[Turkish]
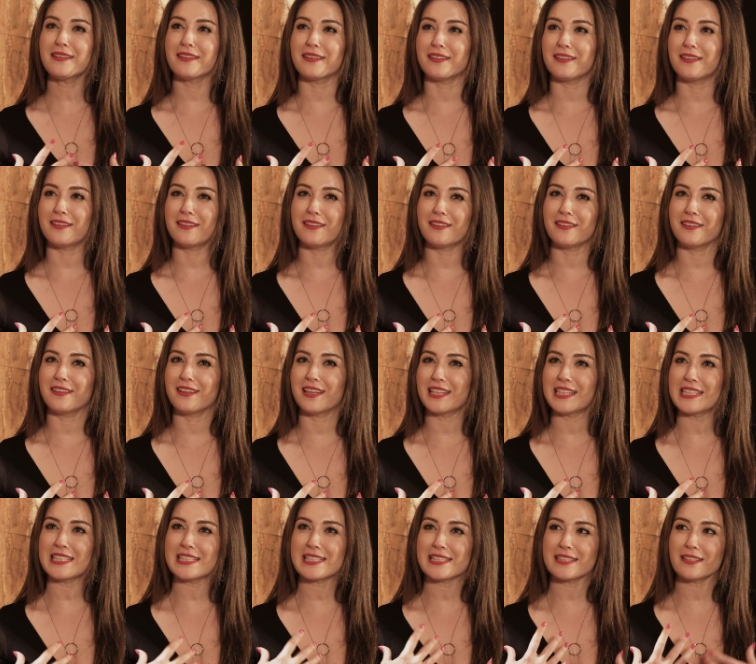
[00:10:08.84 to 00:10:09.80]
e,
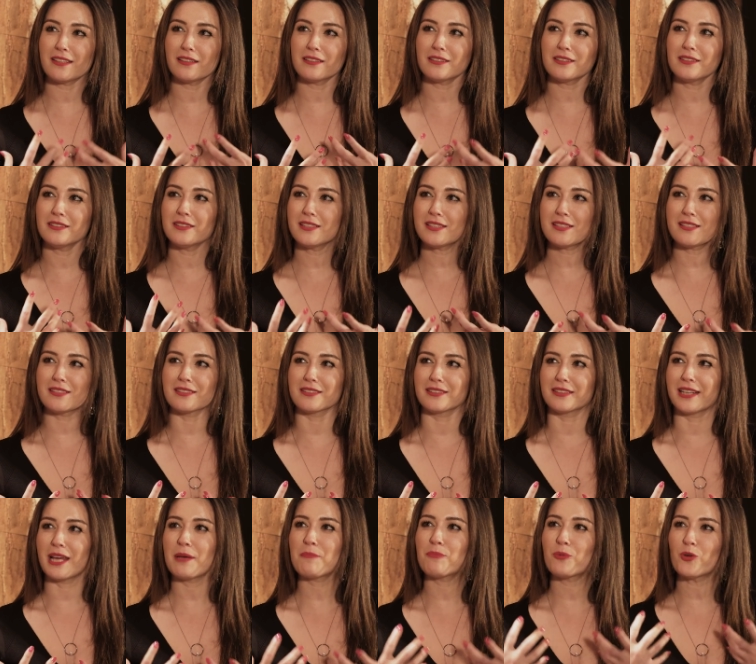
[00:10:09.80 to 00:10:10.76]
hissiyatın nasıldır?
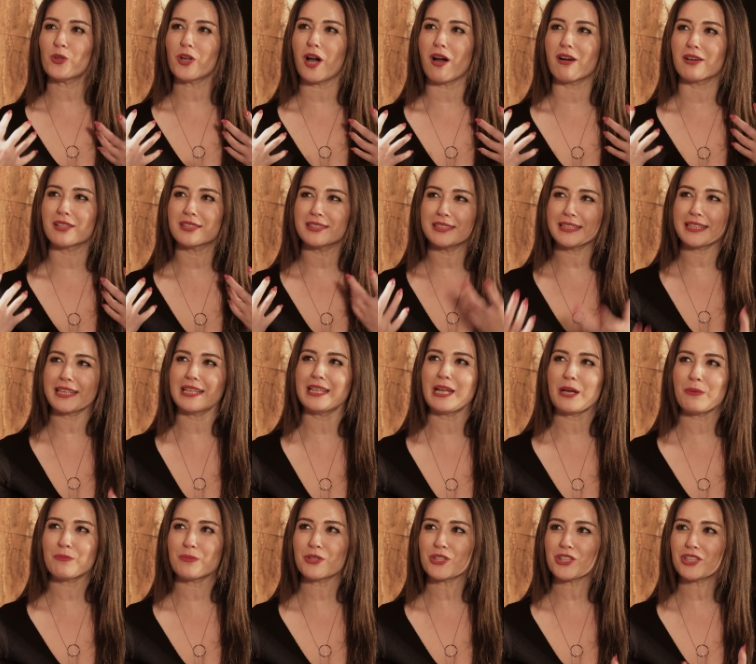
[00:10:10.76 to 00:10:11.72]
Hep böyle aklına
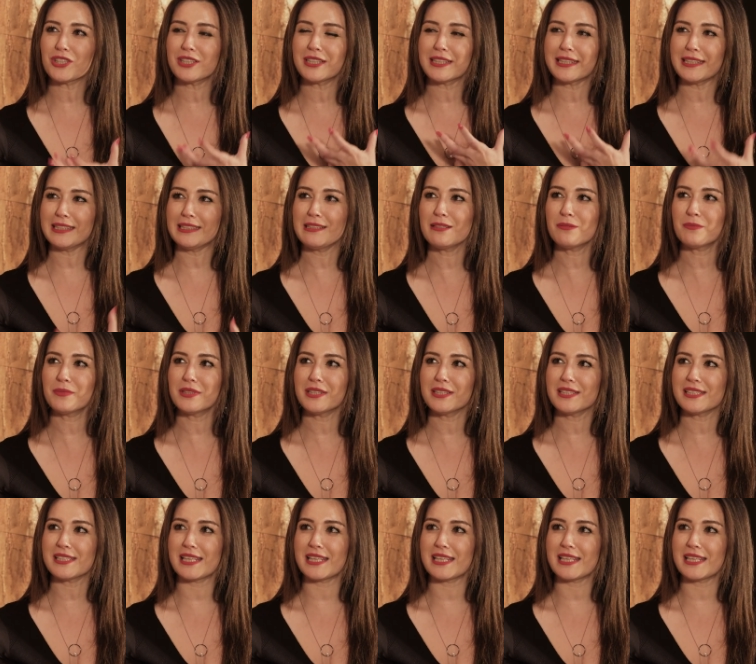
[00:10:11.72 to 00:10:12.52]
gelen başına gelir mi?